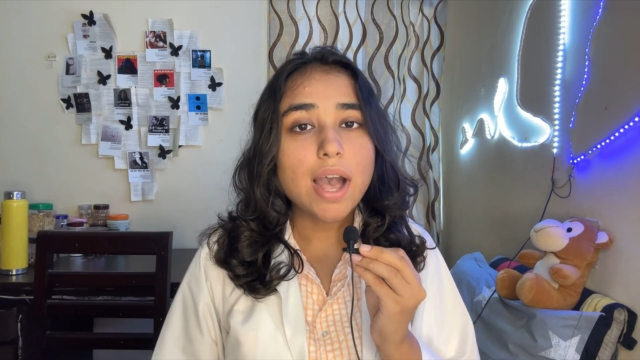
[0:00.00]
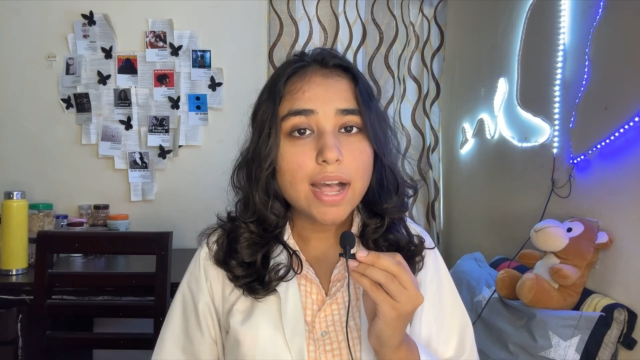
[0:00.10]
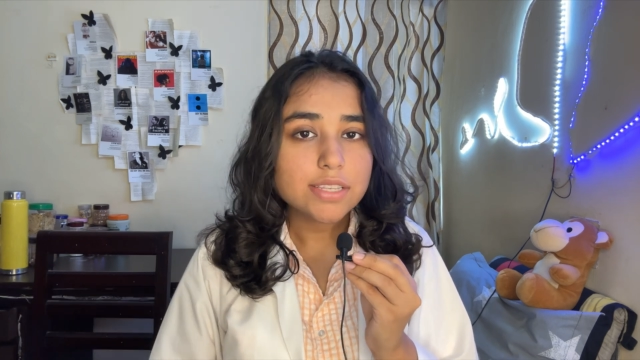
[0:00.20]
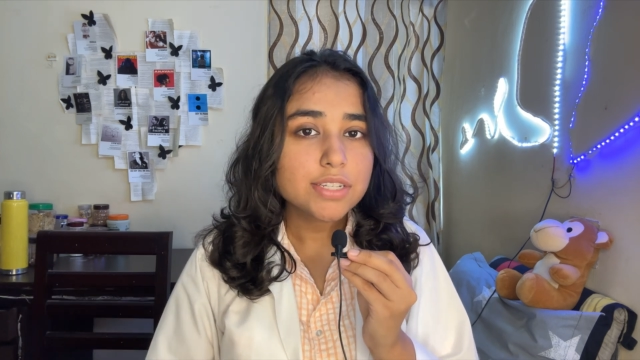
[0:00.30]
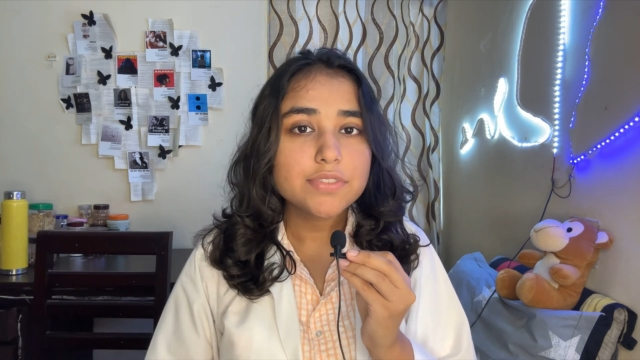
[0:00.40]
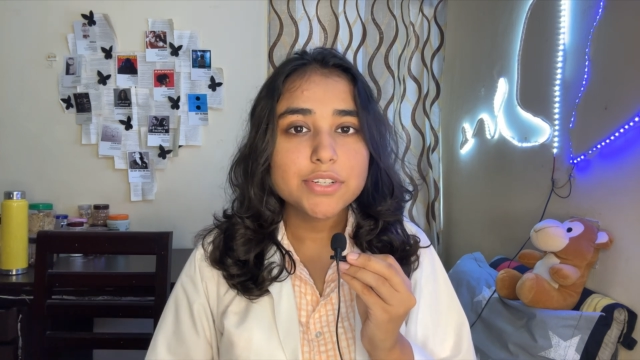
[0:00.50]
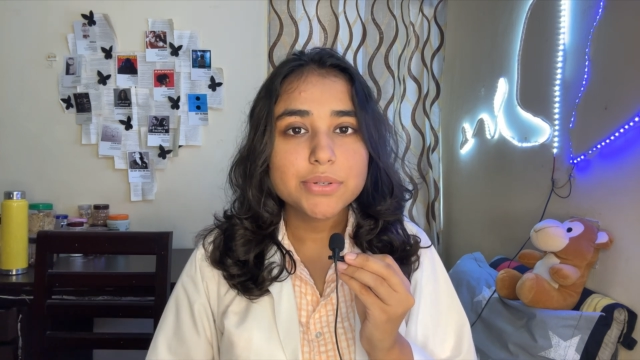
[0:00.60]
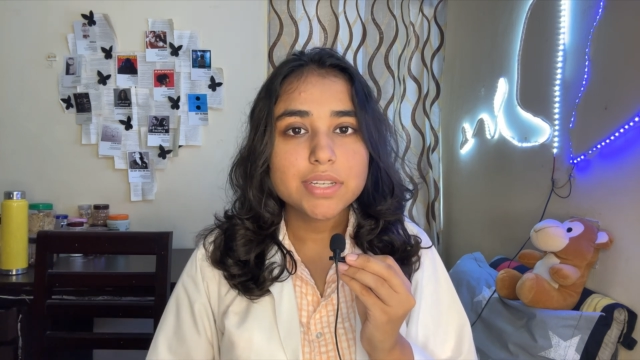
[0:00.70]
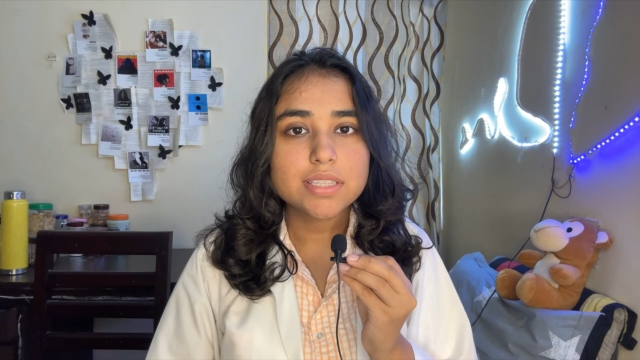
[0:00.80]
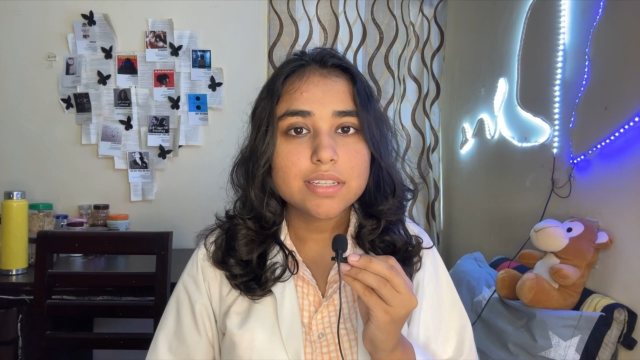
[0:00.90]
आज के वीडियो
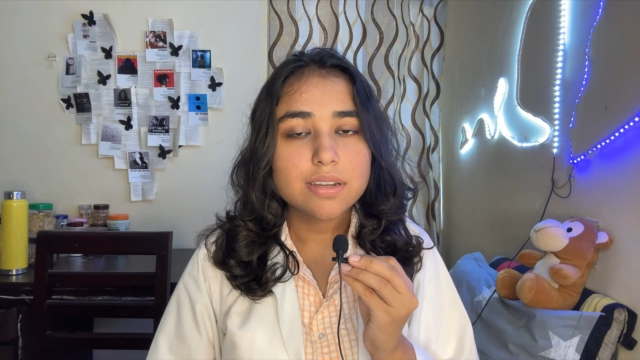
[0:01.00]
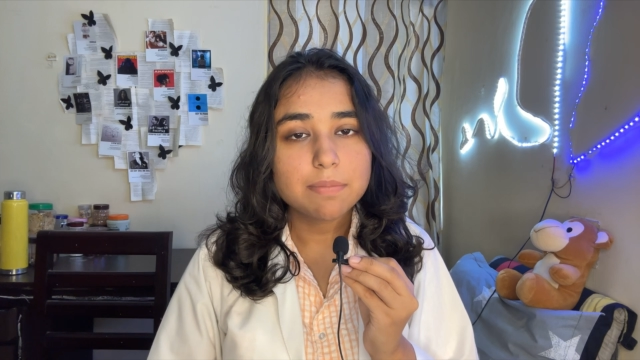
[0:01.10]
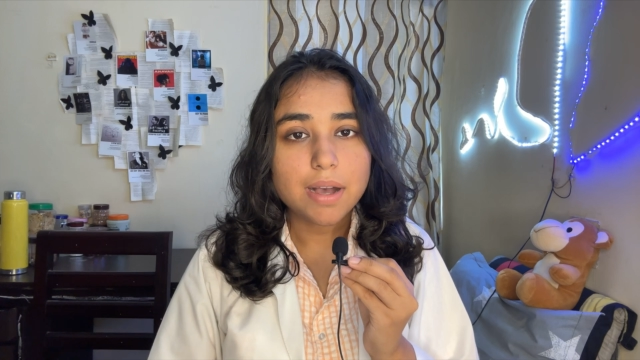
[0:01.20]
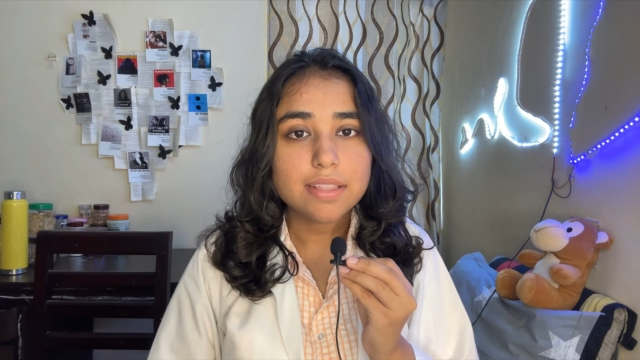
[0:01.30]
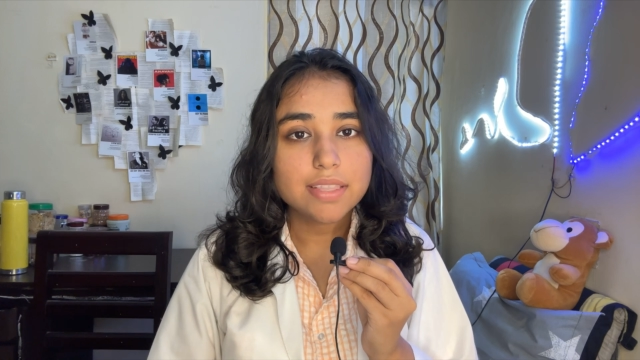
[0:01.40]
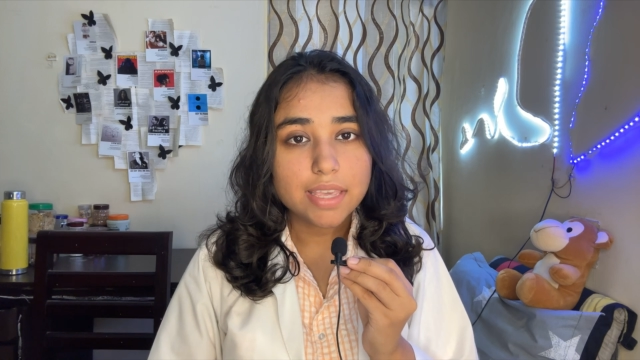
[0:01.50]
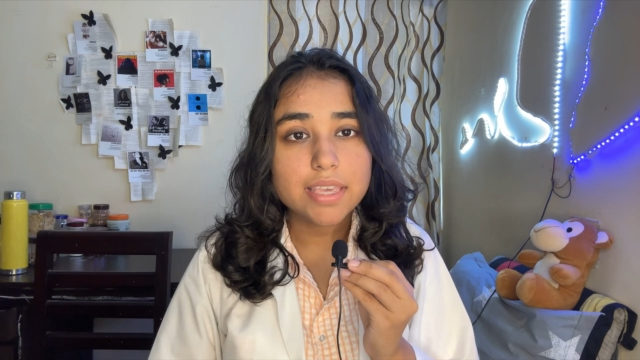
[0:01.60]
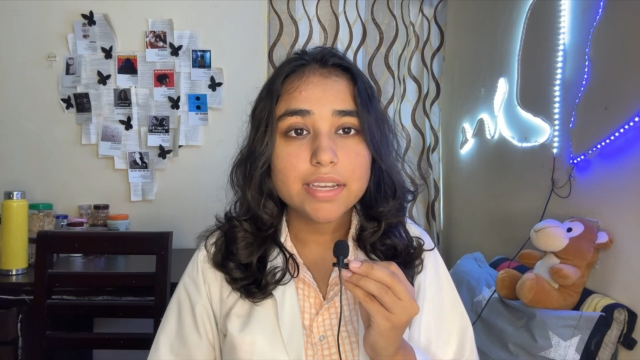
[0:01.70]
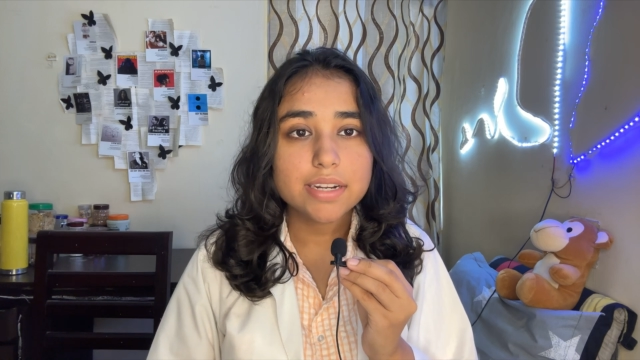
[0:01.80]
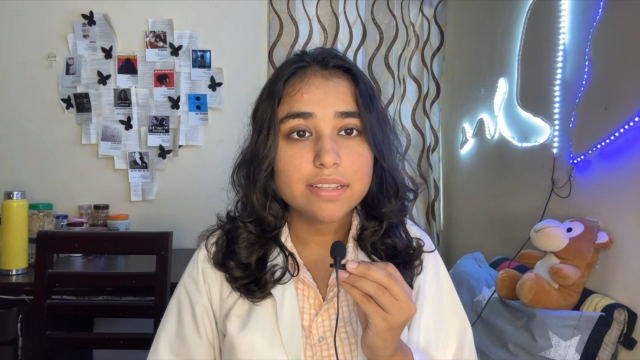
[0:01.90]
के अंदर हम बात
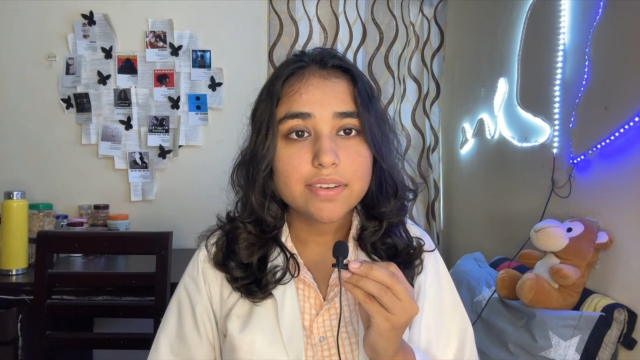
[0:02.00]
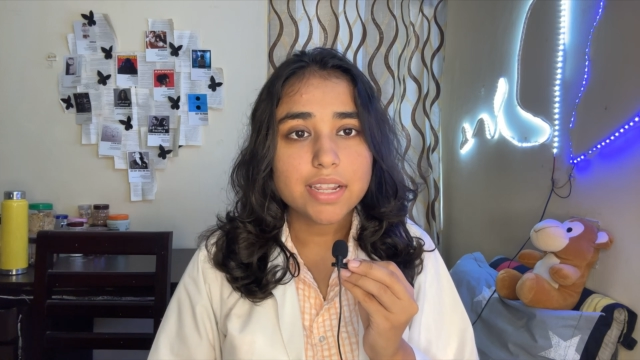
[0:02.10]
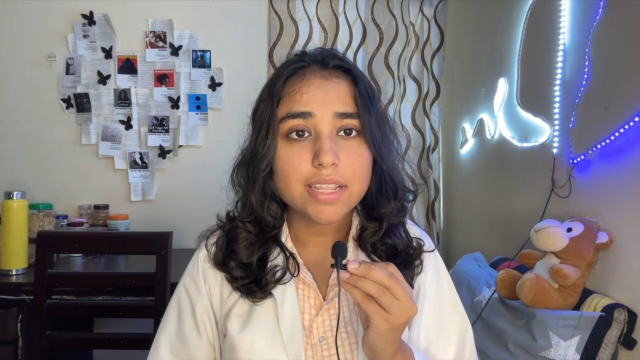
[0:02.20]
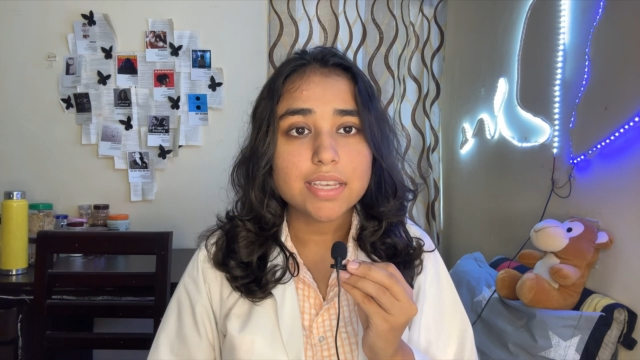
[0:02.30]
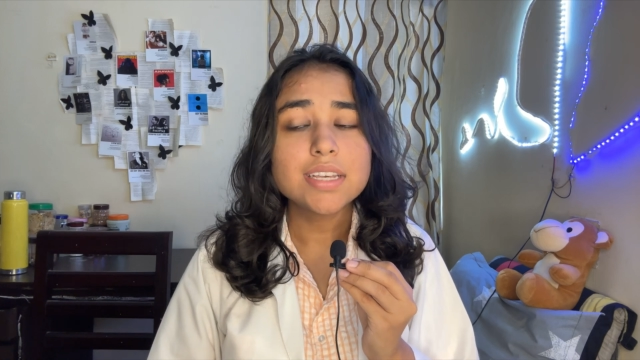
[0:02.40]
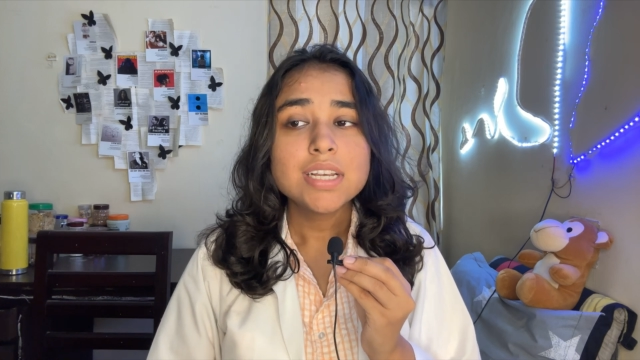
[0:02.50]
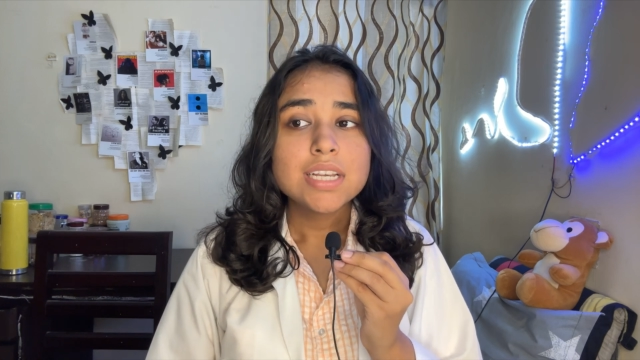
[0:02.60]
यही करने वाले हैं